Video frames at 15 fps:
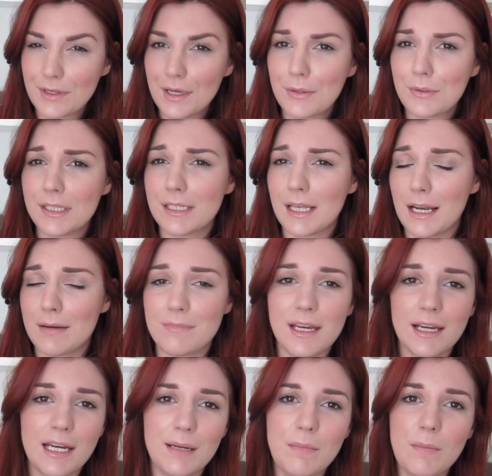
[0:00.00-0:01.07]
e questa è la
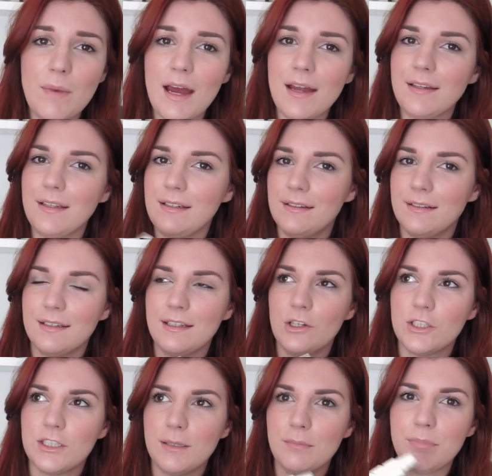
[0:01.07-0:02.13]
mia crema mani che
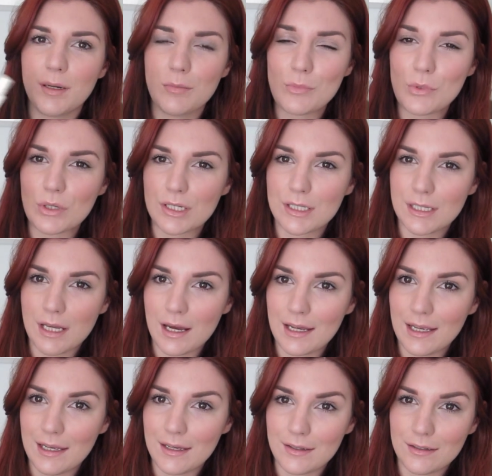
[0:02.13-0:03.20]
ho sempre in borsa
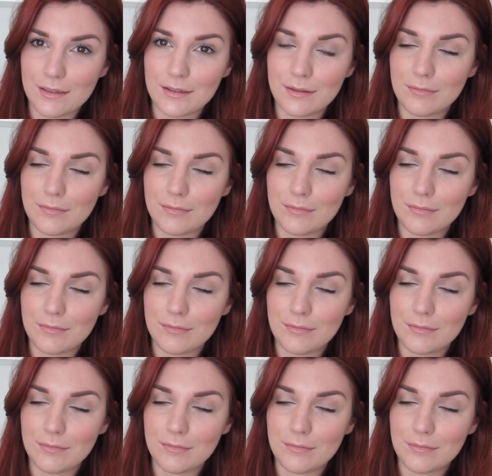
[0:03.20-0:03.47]
e eh,